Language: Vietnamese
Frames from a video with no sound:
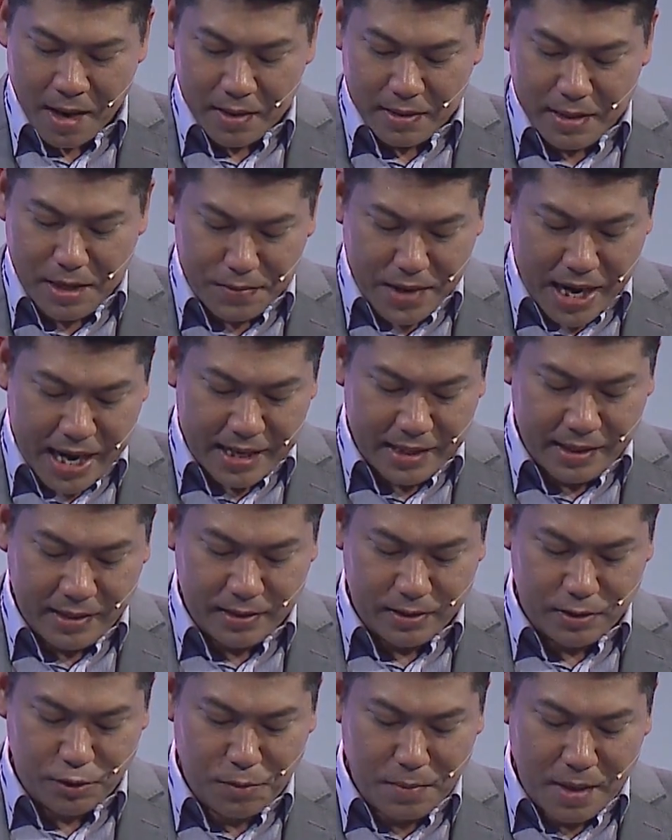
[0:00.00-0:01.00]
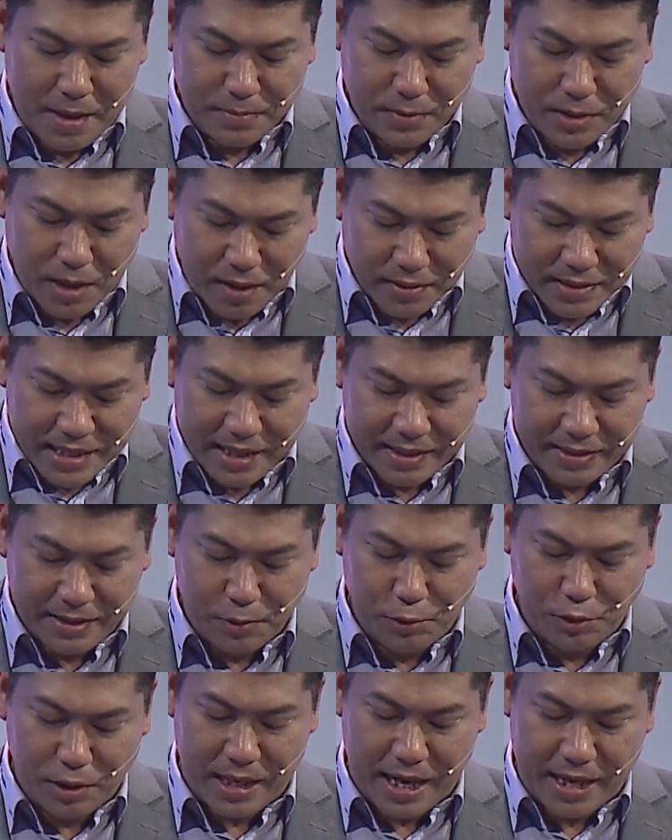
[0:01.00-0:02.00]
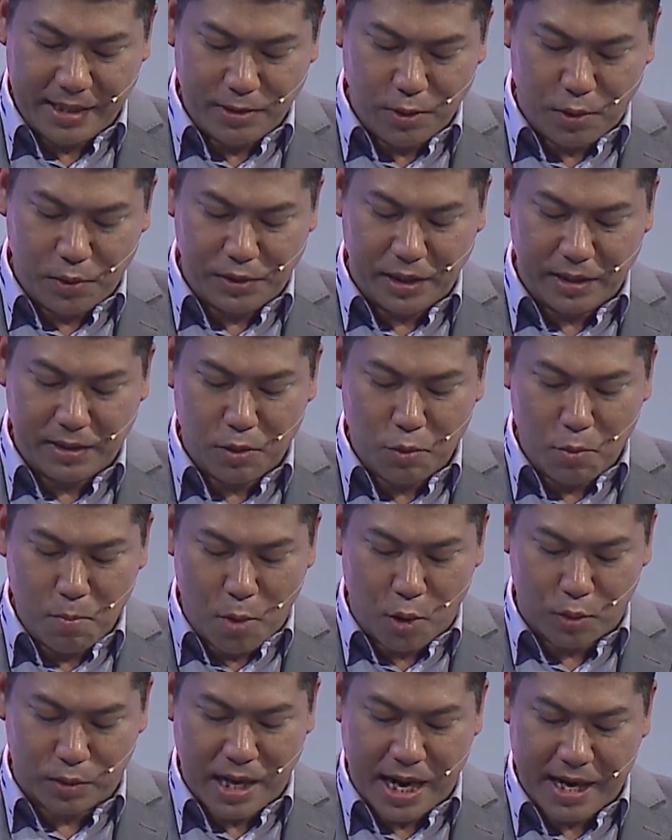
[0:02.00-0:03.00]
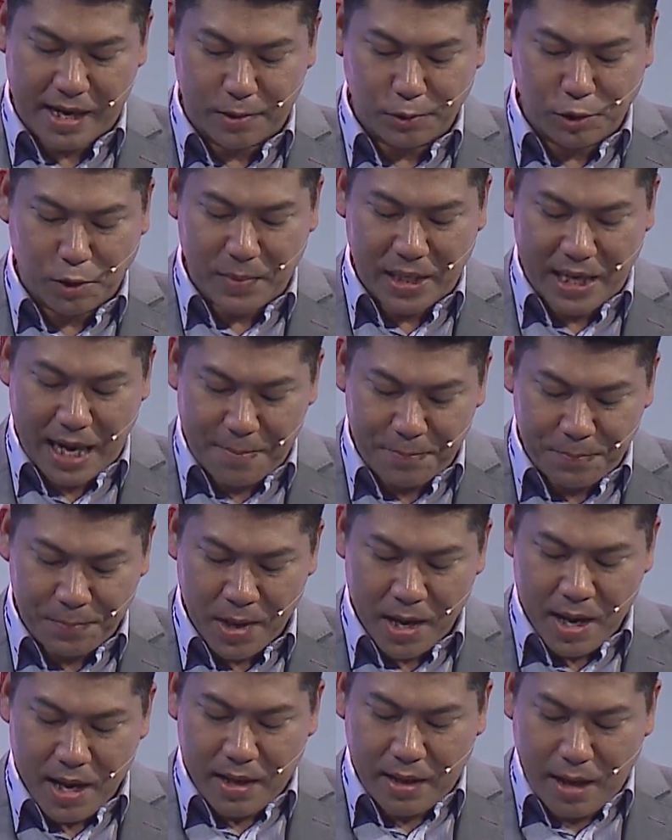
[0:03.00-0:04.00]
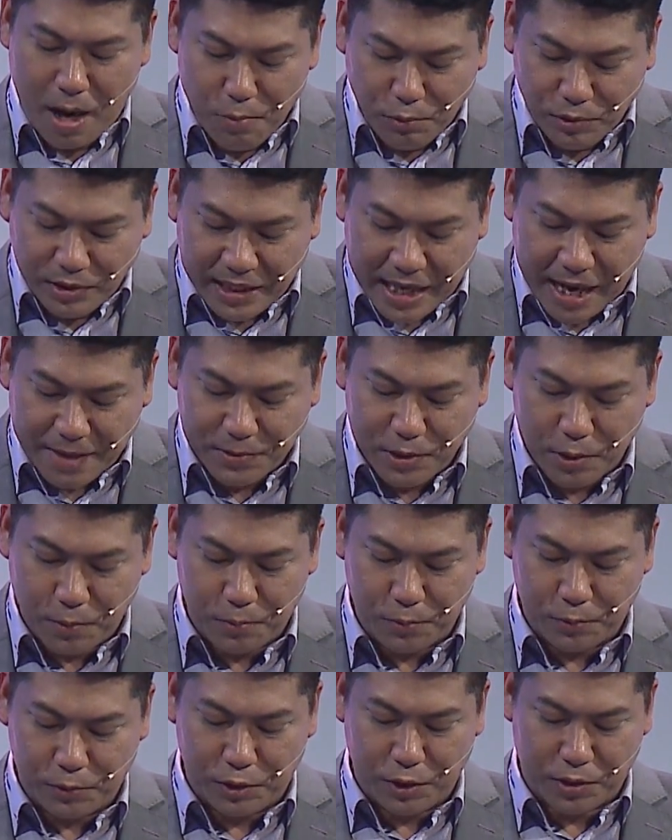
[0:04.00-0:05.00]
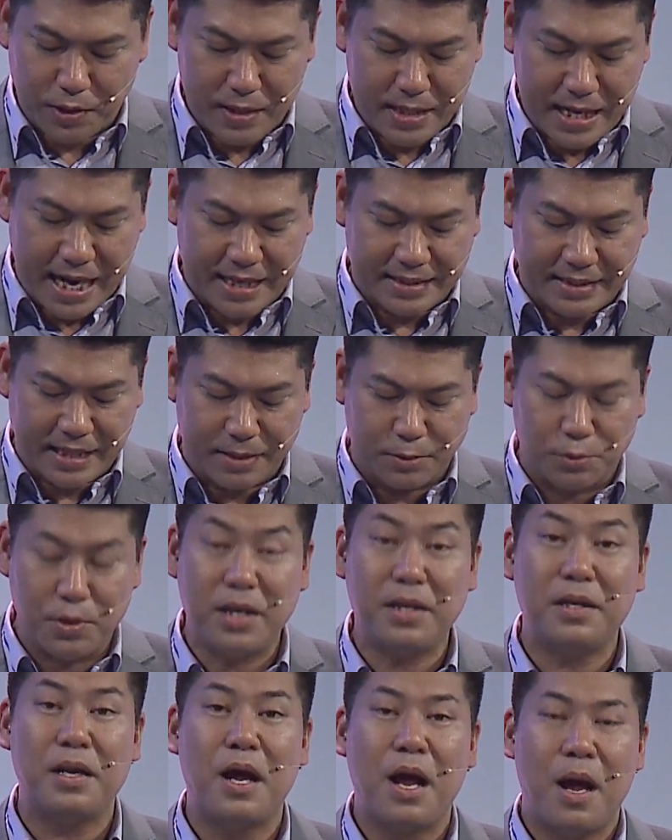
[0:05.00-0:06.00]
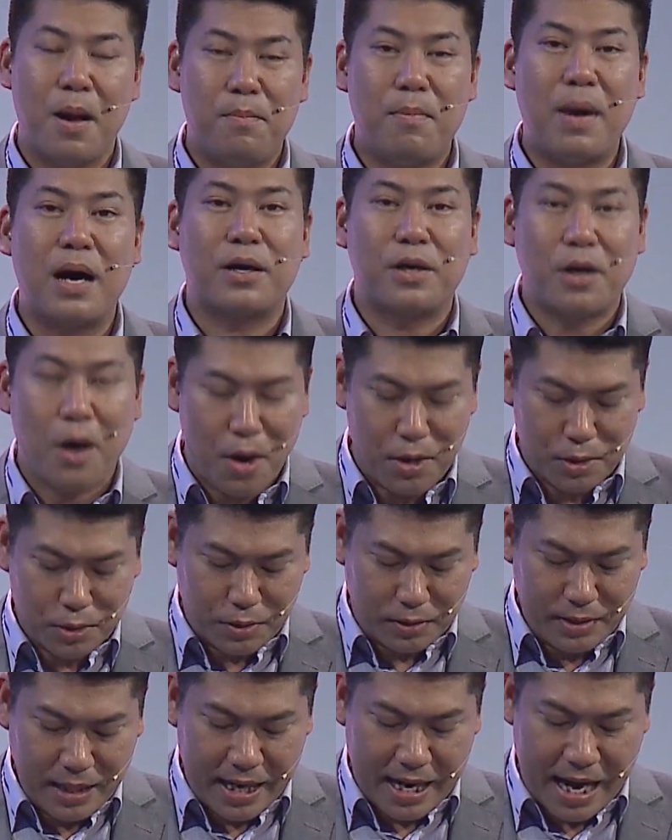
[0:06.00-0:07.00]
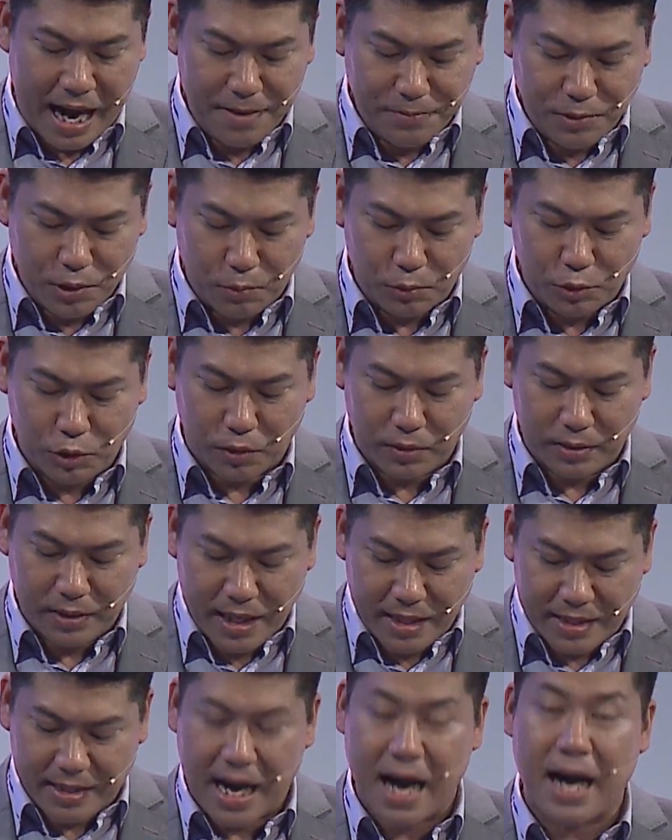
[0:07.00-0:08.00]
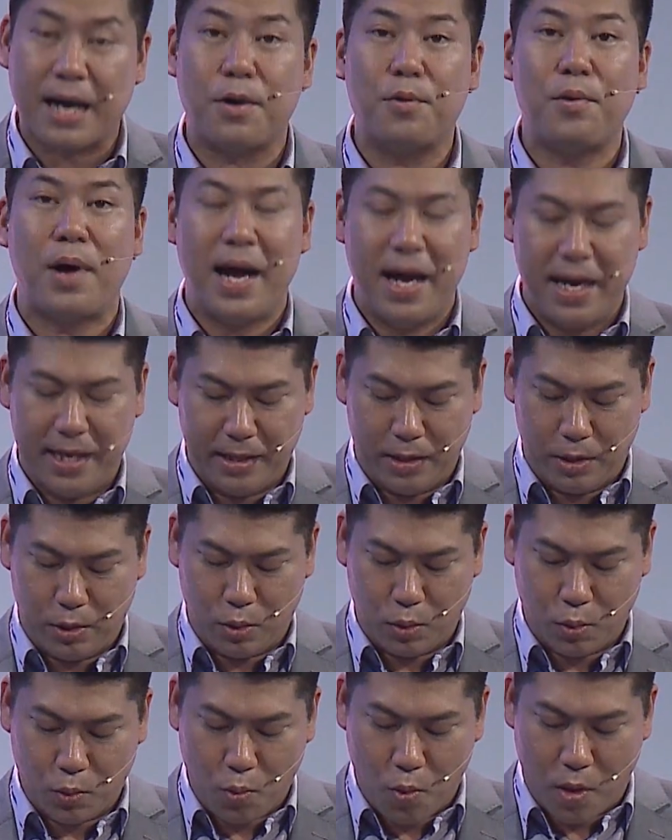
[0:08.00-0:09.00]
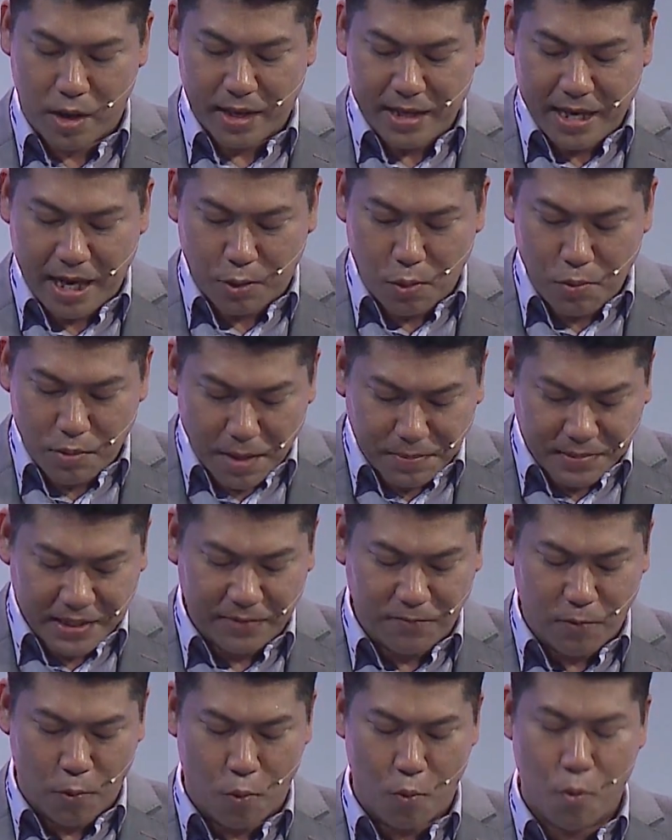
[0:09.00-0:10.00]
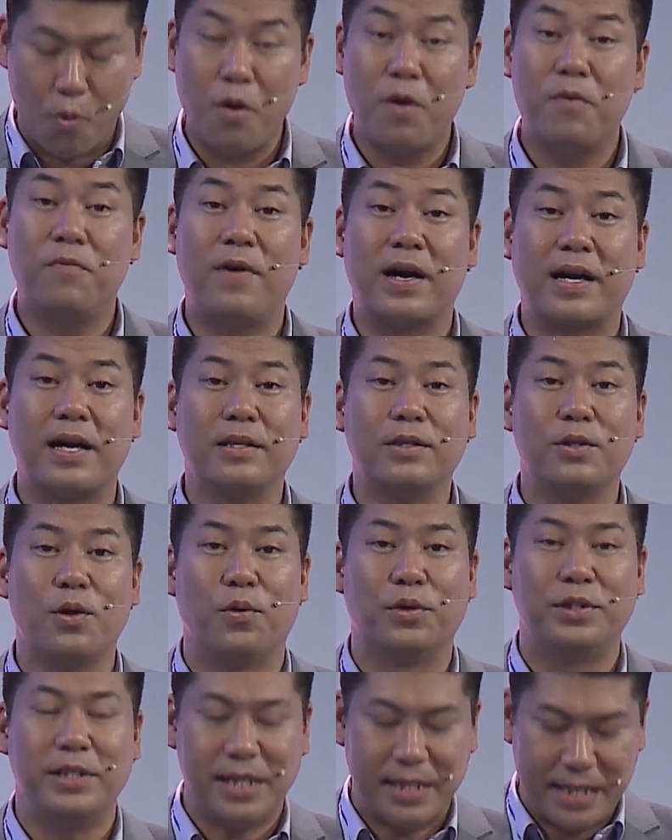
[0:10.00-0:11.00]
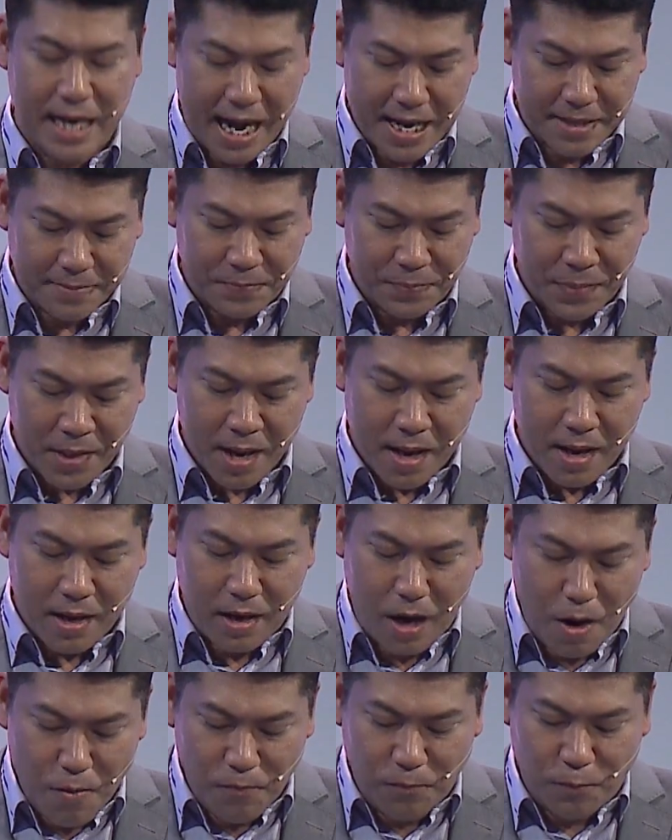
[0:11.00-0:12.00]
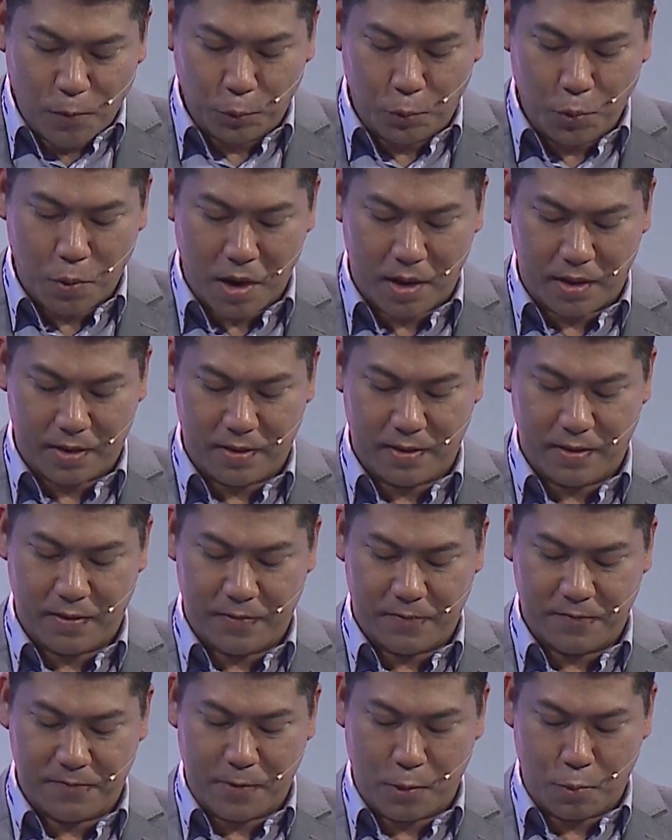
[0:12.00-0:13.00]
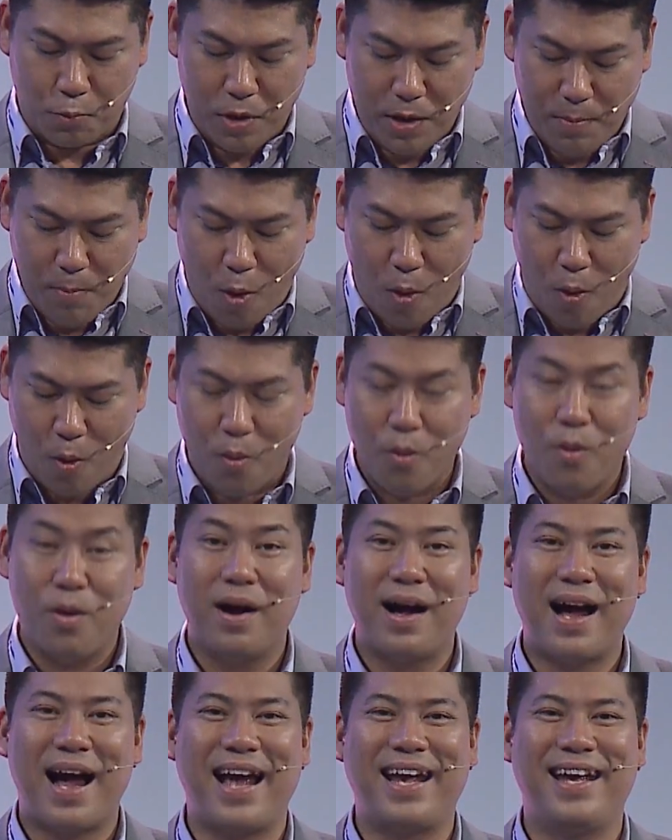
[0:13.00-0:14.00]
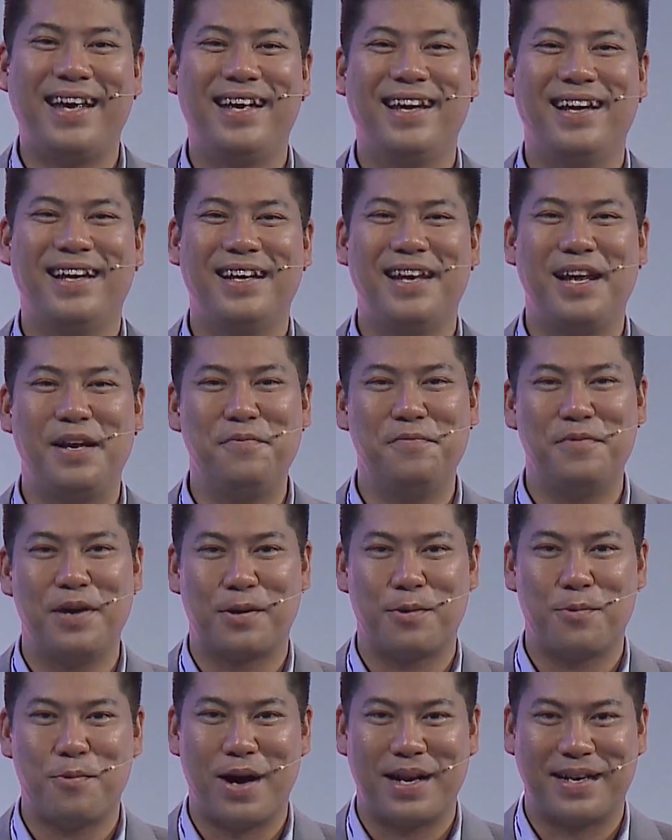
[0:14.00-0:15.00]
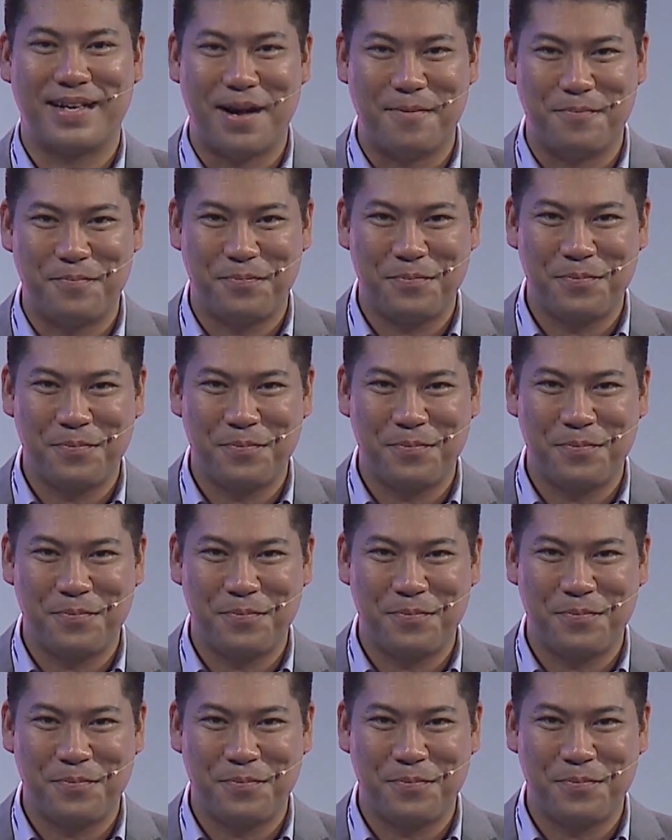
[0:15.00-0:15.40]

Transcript: Điều này giúp làm rõ rằng tiêu chuẩn ISO 9001 2015 không chỉ áp dụng cho các nhà sản xuất mà còn có thể áp dụng cho tất cả các loại hình của các nhà cung cấp dịch vụ và các tổ chức khác không phụ thuộc vào quy mô hay lĩnh vực hoạt động.